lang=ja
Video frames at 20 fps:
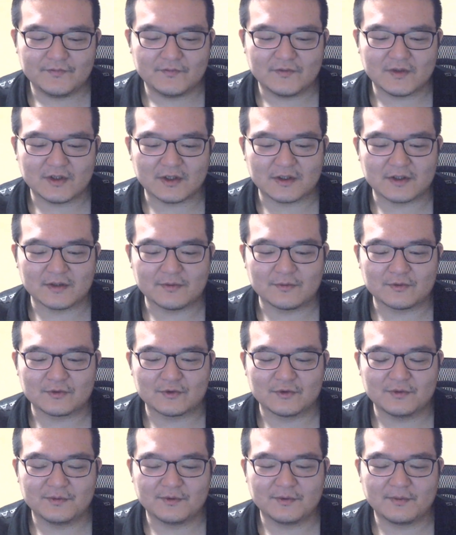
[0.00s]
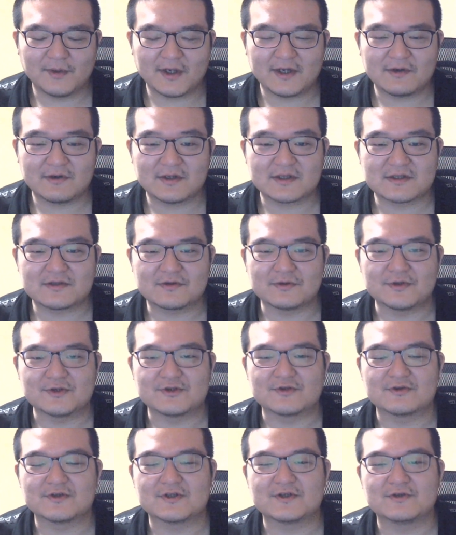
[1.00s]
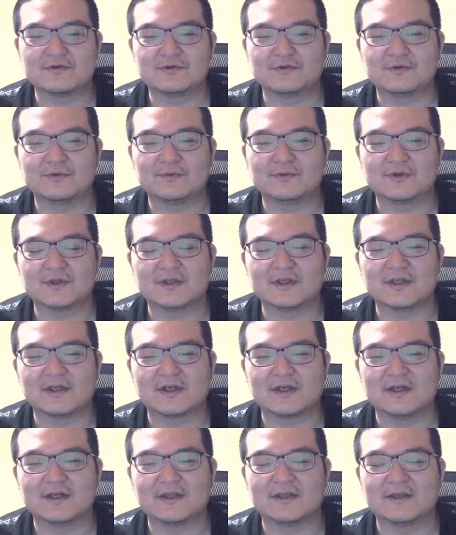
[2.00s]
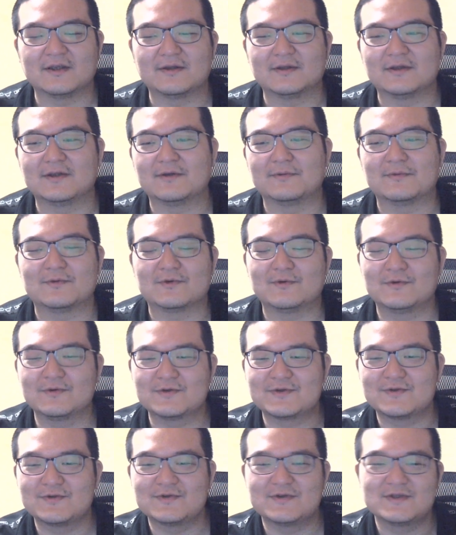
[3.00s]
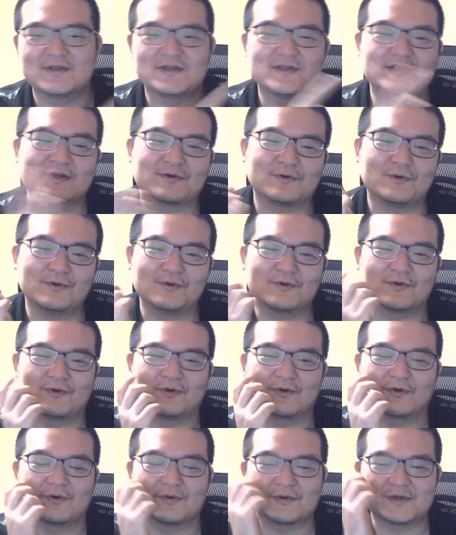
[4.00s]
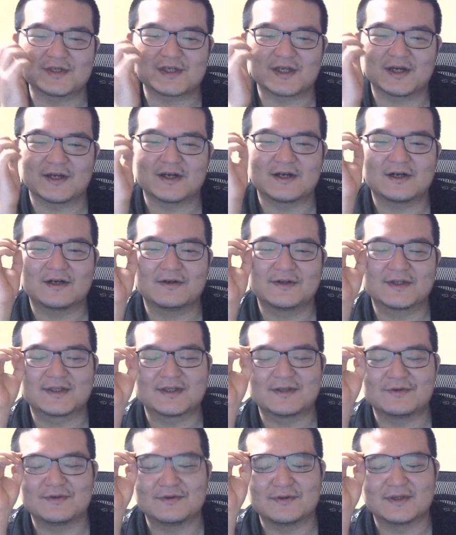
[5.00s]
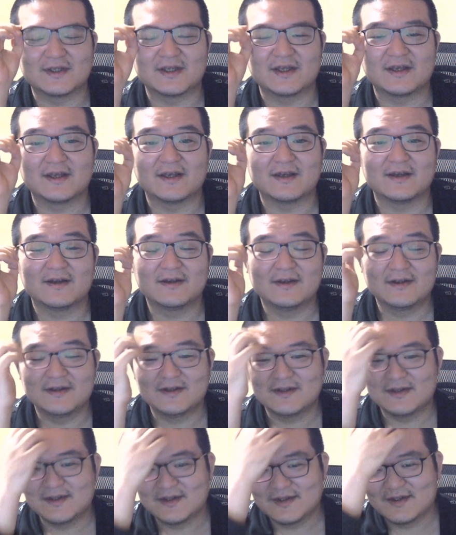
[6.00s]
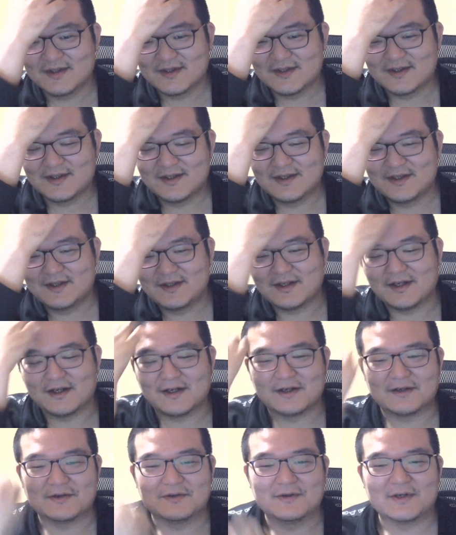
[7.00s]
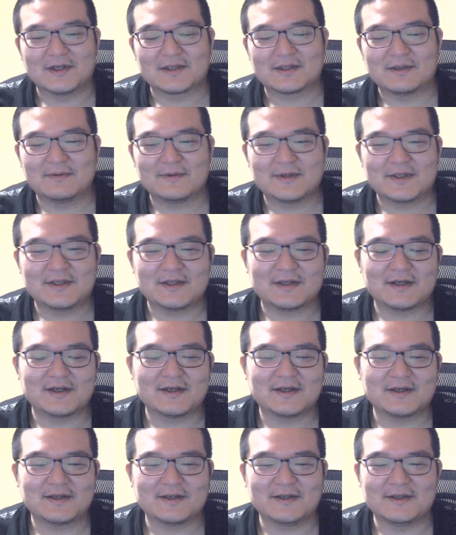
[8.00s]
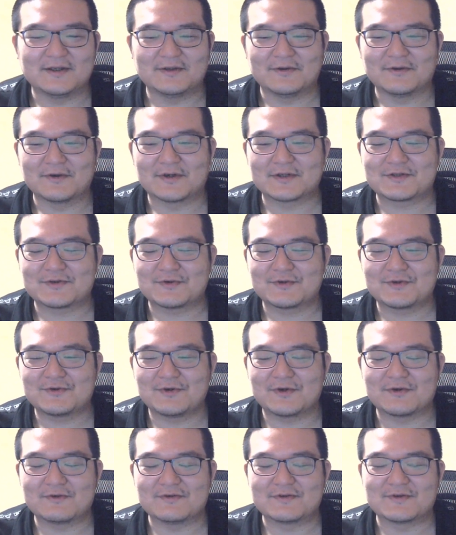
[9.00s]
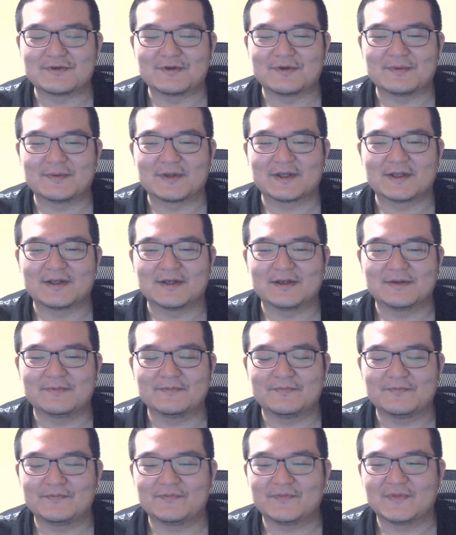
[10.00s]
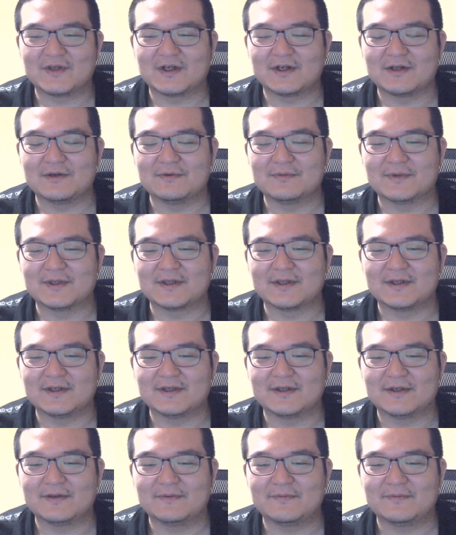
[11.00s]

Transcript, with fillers: なんでもうどうも前のやつと一緒にしようと思って変えてね、もうこの数日でコロコロ視界が変わってるんで、あの、頭痛いというか調子悪いんですよね、まだ。慣れるまでね。